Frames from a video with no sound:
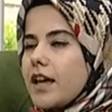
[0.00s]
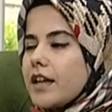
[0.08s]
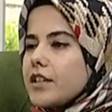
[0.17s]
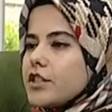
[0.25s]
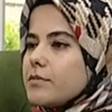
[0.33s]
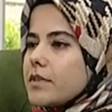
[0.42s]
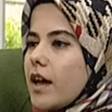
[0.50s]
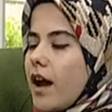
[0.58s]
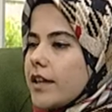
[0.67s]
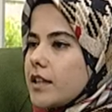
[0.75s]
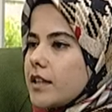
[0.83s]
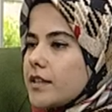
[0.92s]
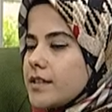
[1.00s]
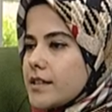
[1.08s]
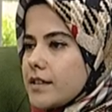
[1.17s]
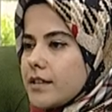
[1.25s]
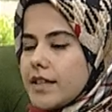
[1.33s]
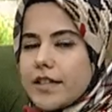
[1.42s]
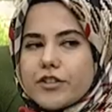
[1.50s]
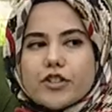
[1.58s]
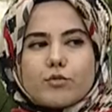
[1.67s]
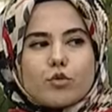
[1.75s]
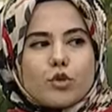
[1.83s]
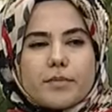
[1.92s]
E, şimdi anne nasıl
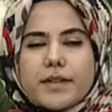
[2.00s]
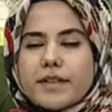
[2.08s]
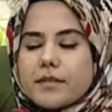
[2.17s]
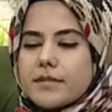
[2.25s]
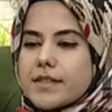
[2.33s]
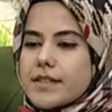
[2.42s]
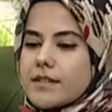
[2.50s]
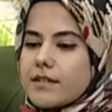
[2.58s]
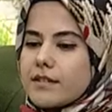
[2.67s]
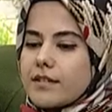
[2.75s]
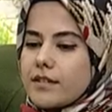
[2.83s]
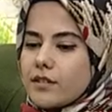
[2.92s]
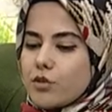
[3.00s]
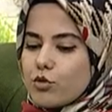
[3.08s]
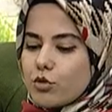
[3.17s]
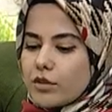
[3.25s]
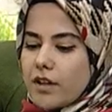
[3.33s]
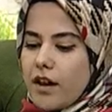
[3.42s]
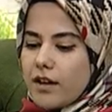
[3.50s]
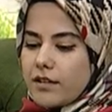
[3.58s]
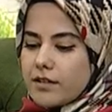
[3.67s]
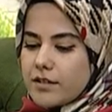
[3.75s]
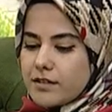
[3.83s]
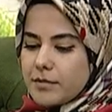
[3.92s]
iletişim kurabilirim, nasıl e, çocukla
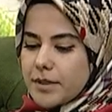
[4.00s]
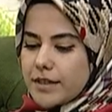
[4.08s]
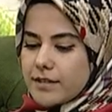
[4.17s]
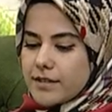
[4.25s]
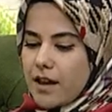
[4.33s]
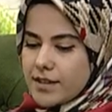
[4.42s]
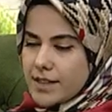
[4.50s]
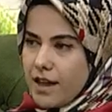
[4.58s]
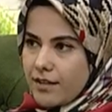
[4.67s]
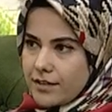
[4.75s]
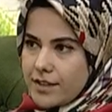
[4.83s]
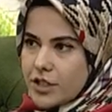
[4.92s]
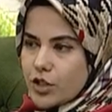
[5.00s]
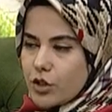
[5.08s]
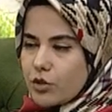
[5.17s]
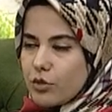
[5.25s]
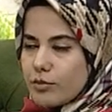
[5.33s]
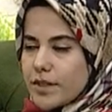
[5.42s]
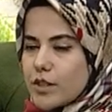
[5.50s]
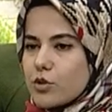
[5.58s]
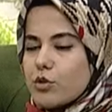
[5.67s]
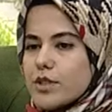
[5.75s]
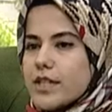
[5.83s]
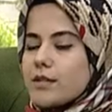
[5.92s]
bir daha sağlıklı ilişki kurmak
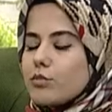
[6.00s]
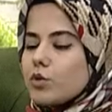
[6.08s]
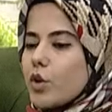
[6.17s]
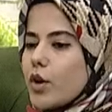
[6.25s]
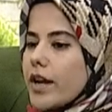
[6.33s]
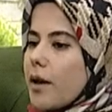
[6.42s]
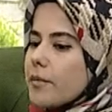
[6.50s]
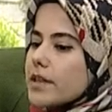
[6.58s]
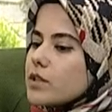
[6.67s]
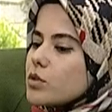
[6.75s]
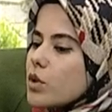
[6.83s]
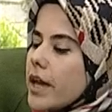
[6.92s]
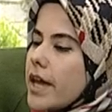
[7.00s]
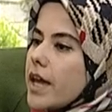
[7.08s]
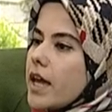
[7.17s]
istiyor. Sanırım bunu öğrenmek istiyor.